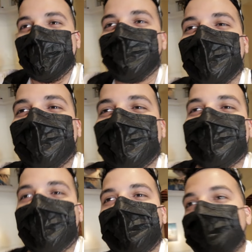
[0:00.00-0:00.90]
aquí, pero les
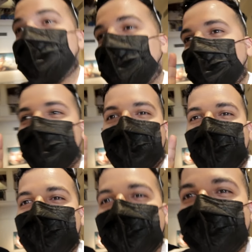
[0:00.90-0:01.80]
quiero mostrar lo que
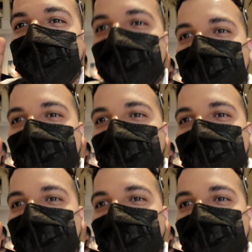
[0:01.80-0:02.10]
hay aquí luego,